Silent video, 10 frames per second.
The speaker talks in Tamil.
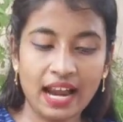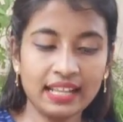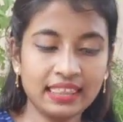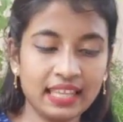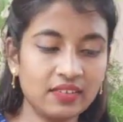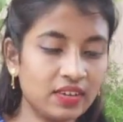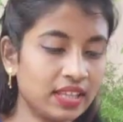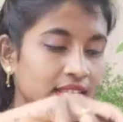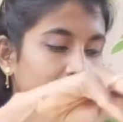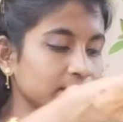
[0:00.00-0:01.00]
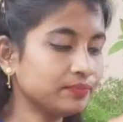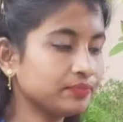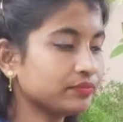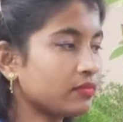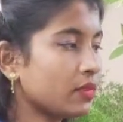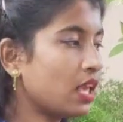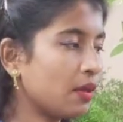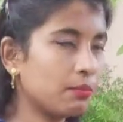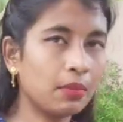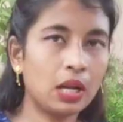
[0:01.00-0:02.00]
அடுத்தது வந்து
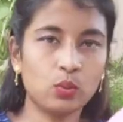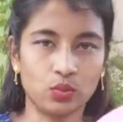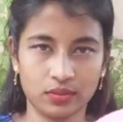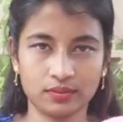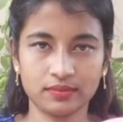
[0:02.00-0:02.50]
பலூன்